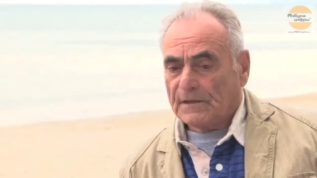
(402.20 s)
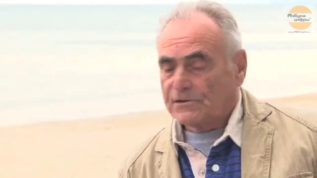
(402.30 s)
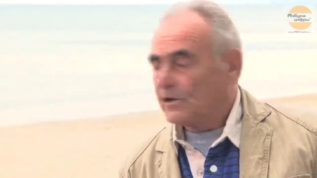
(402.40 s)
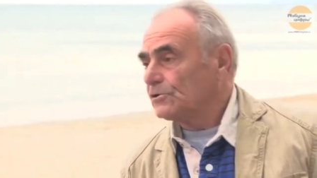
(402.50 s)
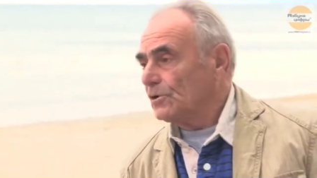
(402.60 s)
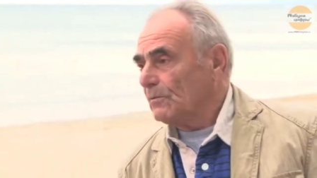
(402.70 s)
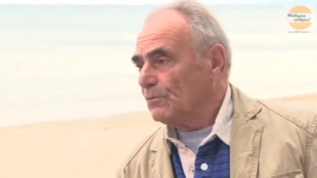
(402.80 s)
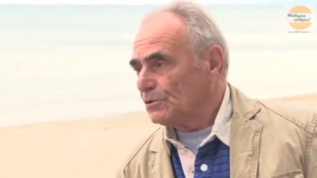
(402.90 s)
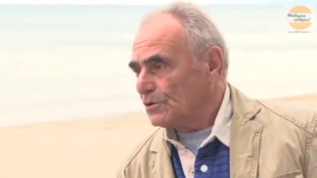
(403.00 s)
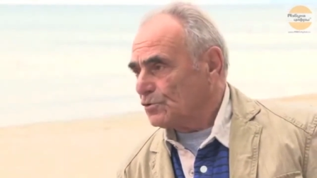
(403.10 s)
те, кто
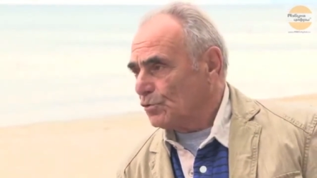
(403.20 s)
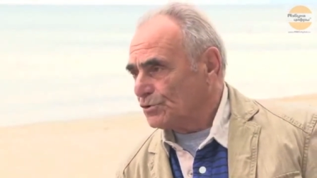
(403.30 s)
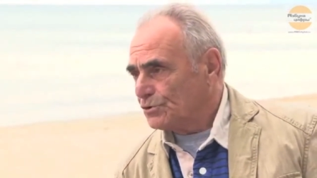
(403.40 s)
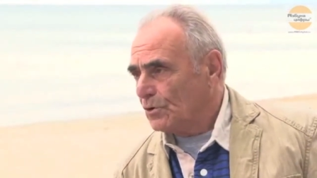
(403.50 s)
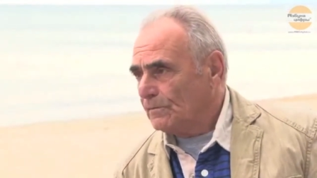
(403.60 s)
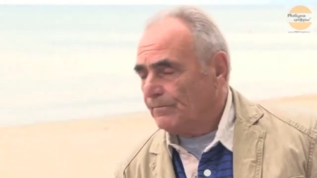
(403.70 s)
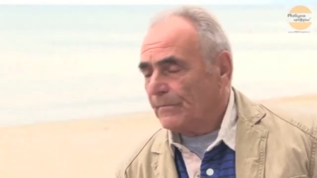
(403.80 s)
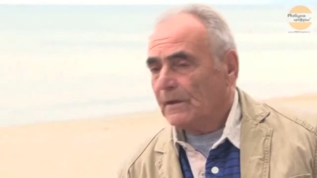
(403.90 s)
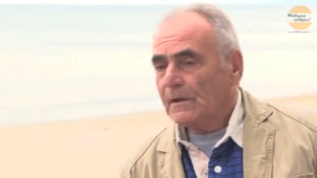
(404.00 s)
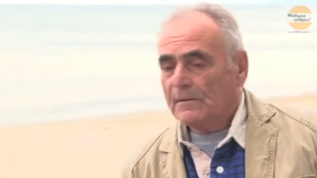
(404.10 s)
работал с Кусто,
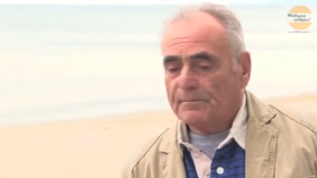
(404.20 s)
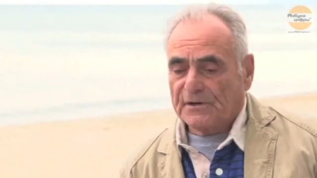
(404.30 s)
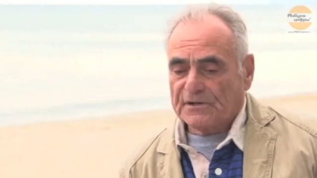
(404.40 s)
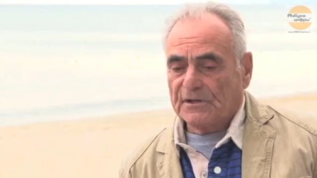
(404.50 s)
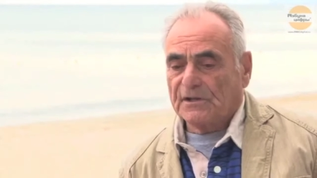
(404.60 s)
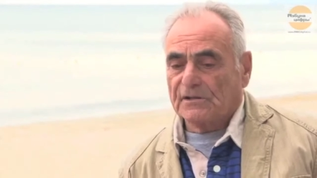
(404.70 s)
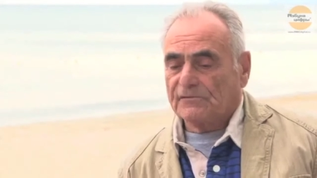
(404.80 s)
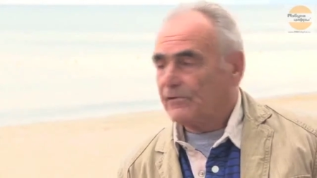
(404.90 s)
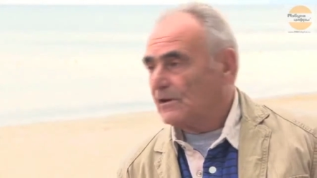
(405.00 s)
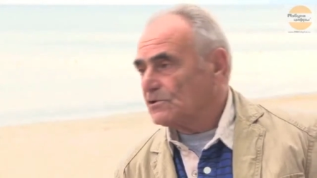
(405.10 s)

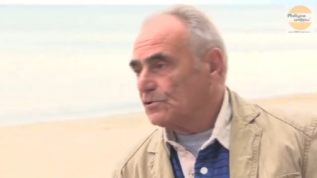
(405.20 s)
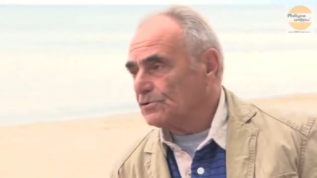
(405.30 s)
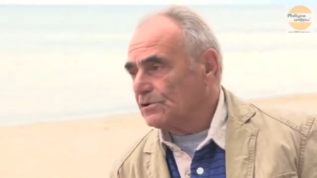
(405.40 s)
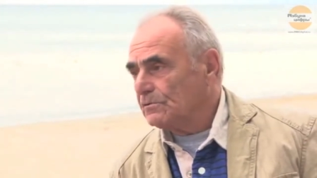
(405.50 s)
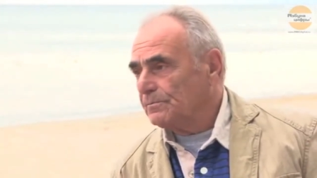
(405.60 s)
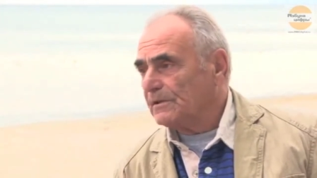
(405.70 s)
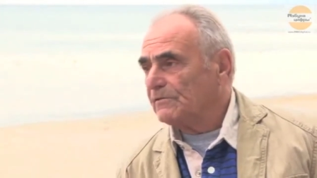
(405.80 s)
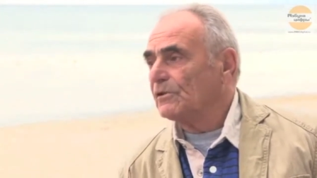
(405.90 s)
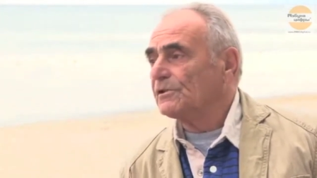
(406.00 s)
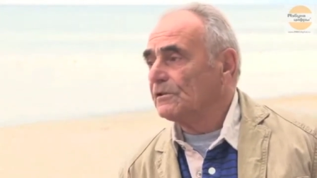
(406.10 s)
президент французской
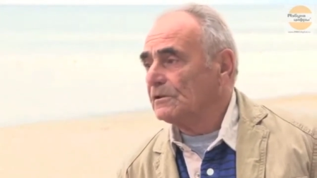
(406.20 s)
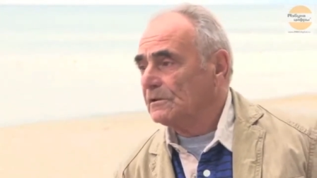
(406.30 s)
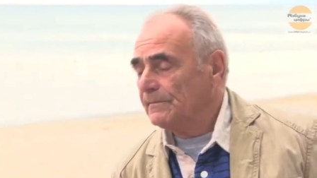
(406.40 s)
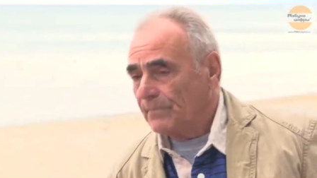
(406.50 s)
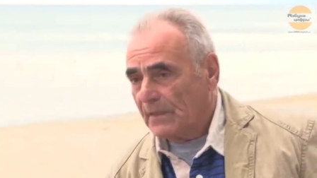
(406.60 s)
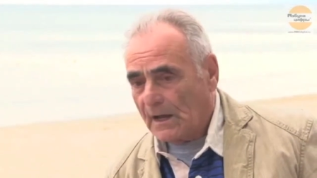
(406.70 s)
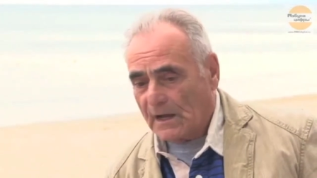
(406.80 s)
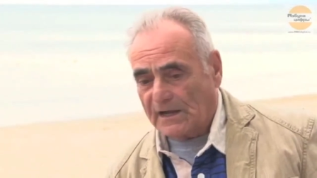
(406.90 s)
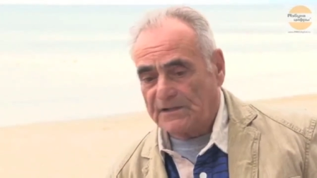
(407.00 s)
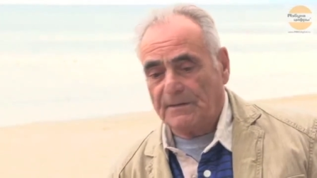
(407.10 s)
подводной
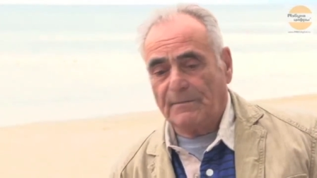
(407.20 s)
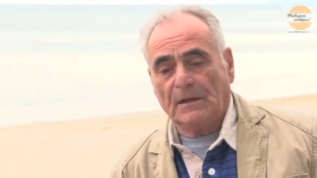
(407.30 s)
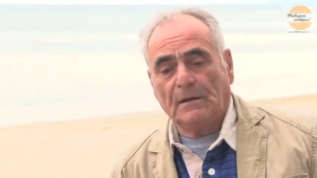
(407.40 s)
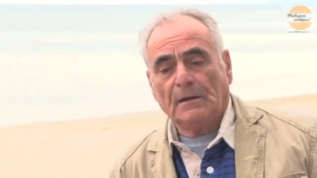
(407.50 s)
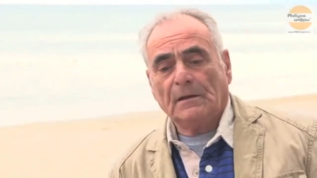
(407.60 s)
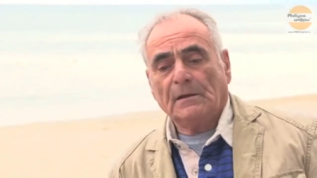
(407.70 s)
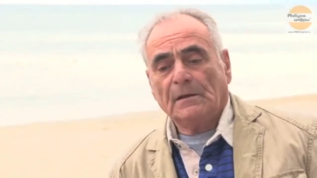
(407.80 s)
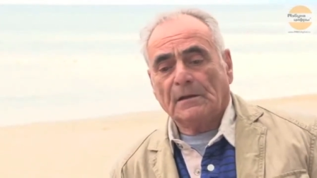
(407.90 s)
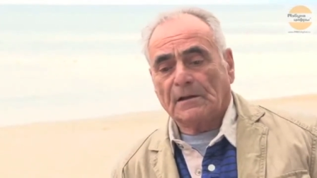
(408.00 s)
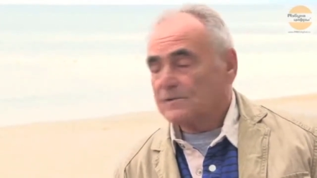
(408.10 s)
академии
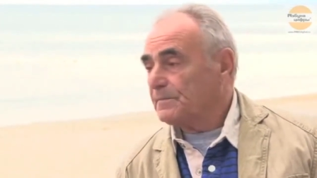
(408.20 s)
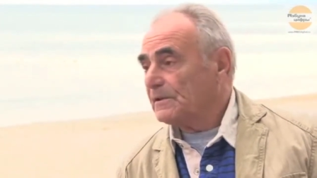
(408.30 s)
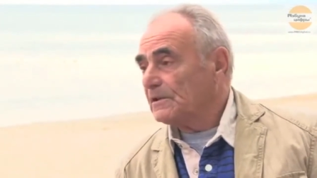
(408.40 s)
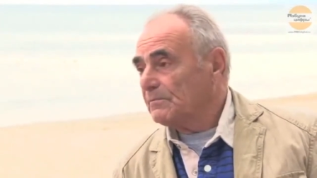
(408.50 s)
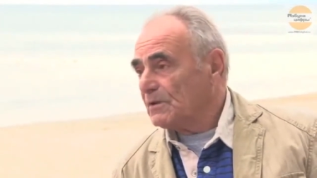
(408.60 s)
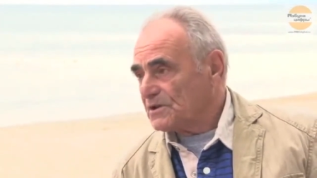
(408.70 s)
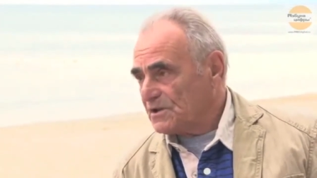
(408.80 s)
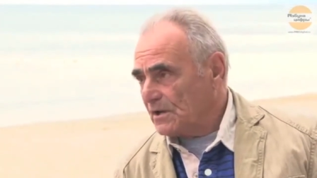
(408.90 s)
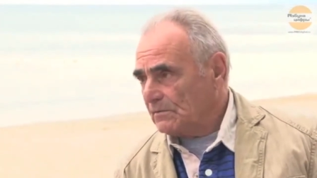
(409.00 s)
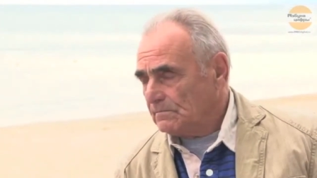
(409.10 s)
господин
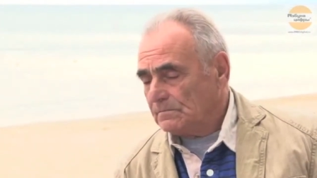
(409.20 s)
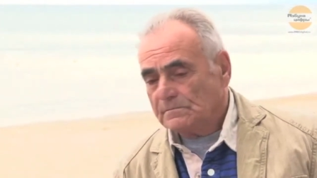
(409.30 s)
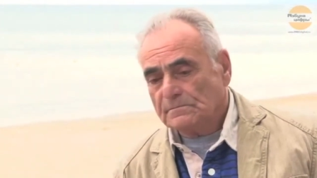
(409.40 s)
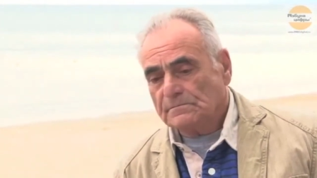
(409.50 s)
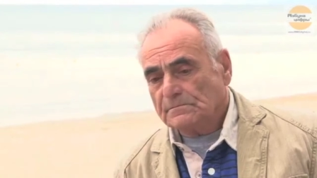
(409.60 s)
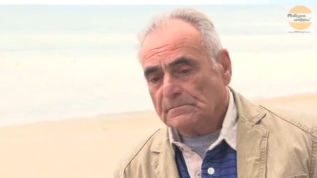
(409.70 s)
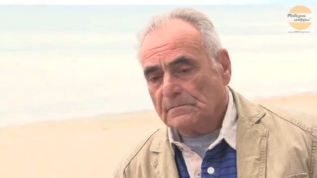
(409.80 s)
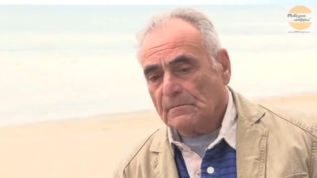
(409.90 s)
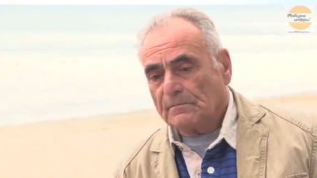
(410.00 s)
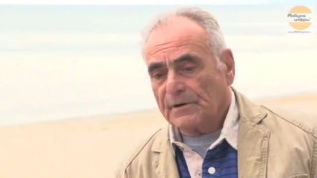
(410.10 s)
Мерсье
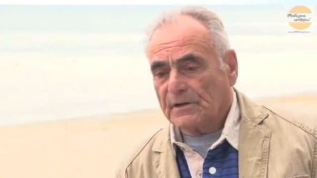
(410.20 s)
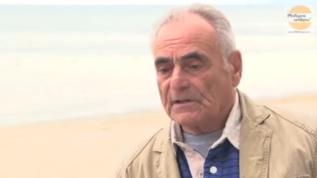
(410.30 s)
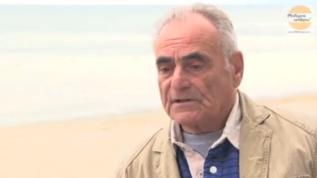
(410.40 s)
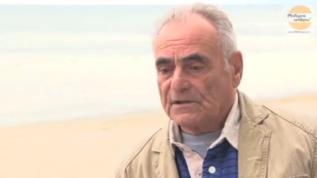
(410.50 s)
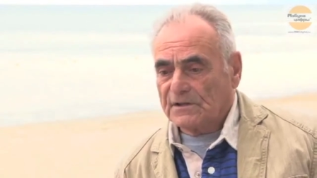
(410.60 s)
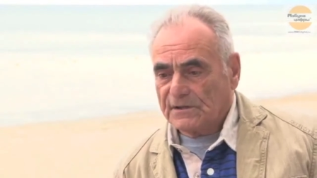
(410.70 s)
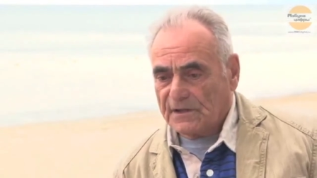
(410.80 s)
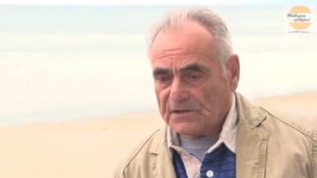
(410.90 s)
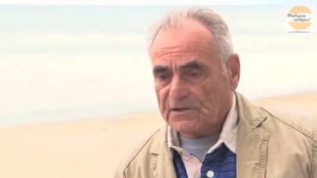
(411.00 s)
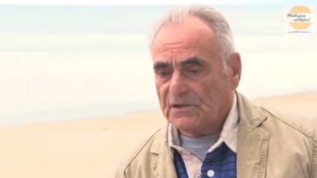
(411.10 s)
пригласил
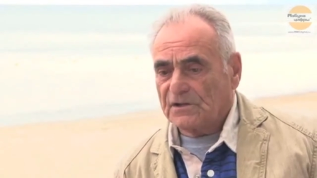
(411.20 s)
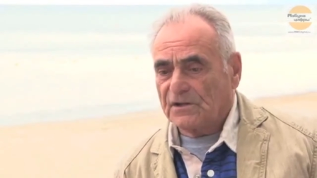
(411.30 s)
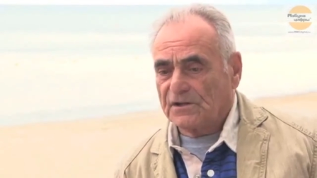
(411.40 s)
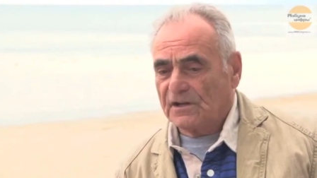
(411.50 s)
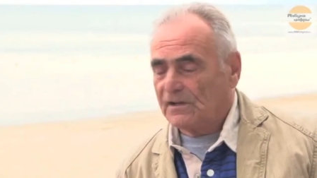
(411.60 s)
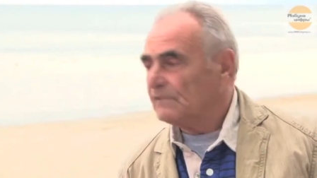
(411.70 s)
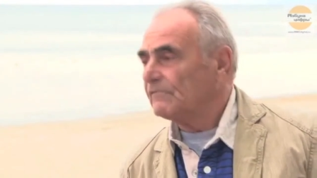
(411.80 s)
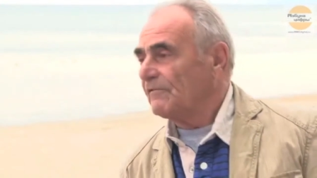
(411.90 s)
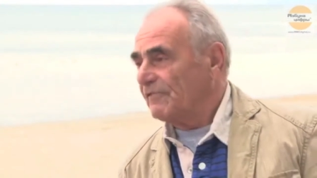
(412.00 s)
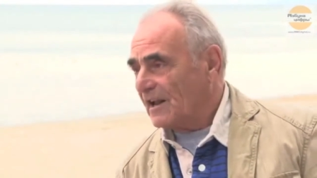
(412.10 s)
нас, где
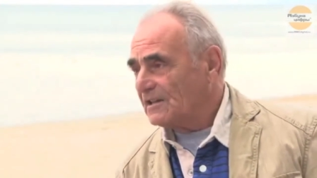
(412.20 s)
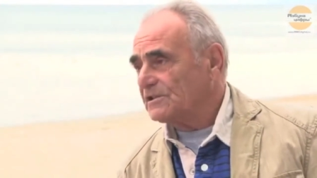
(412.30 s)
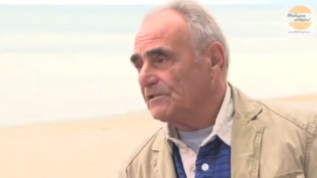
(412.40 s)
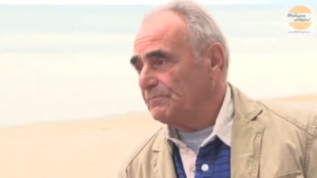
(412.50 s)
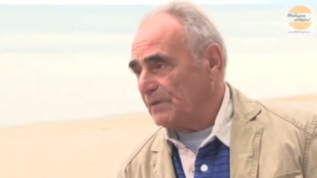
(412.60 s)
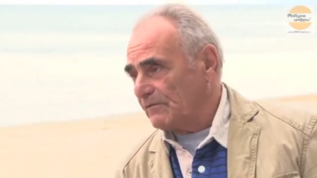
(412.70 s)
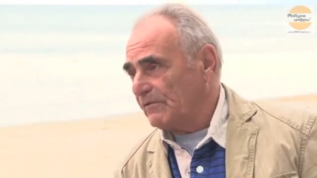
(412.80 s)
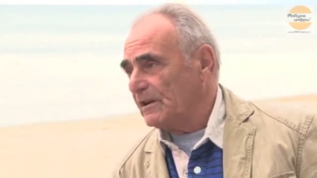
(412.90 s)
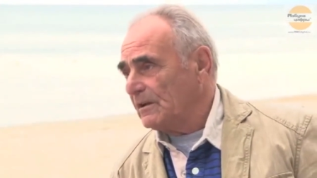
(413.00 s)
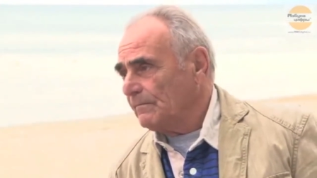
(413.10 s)
во Франции
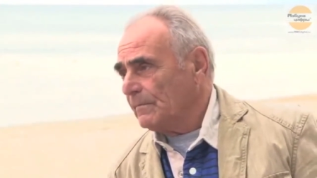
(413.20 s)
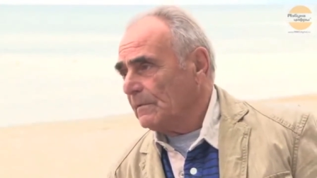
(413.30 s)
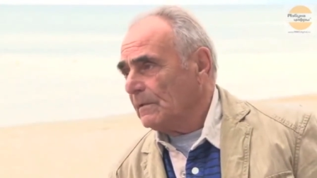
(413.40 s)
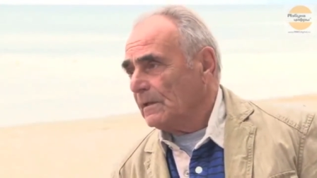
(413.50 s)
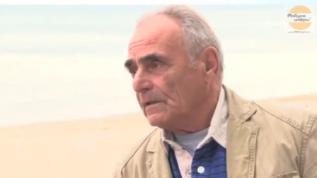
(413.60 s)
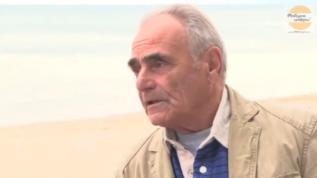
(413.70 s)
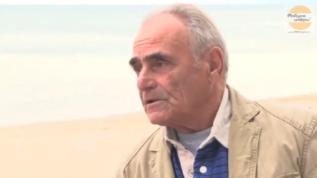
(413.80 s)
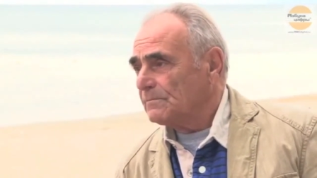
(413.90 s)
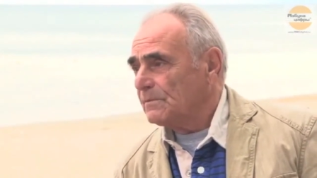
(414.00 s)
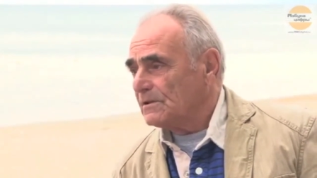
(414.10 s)
впервые
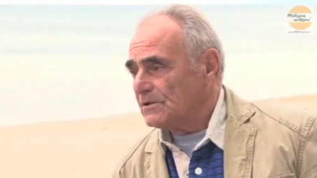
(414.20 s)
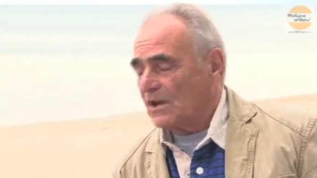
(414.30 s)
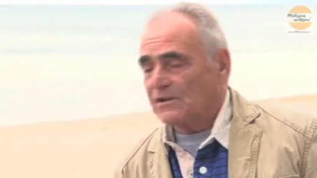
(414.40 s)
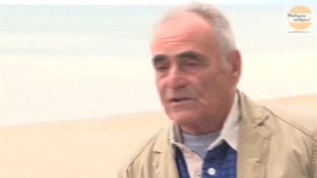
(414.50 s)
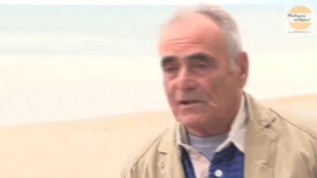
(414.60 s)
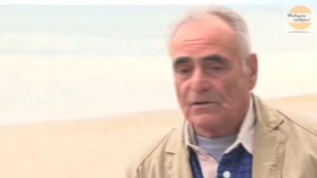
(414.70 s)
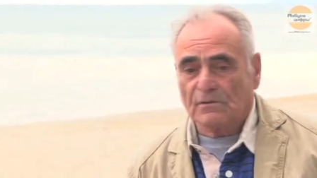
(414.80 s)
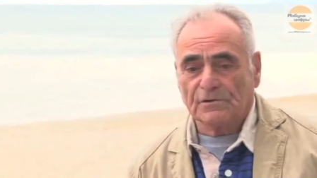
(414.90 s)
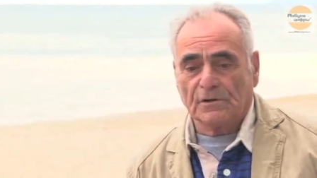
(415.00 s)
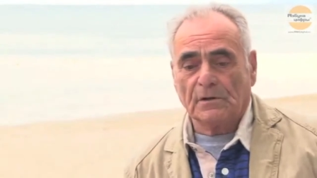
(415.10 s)
значит, было сказано о
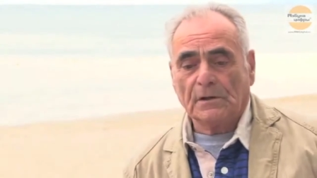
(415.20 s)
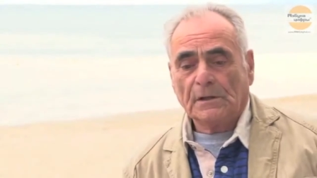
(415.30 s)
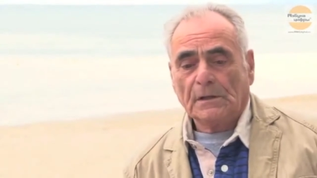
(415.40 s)
том, что